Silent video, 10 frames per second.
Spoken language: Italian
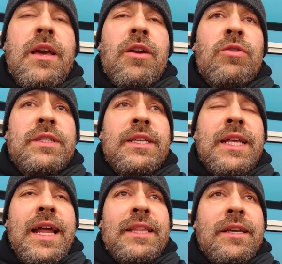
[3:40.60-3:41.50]

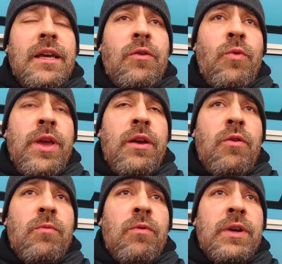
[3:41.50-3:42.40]
Considerate che qui
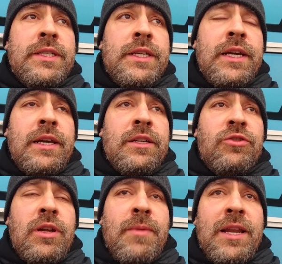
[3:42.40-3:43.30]
comunque sia in
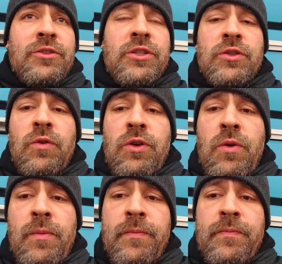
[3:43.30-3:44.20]
Germania ci sono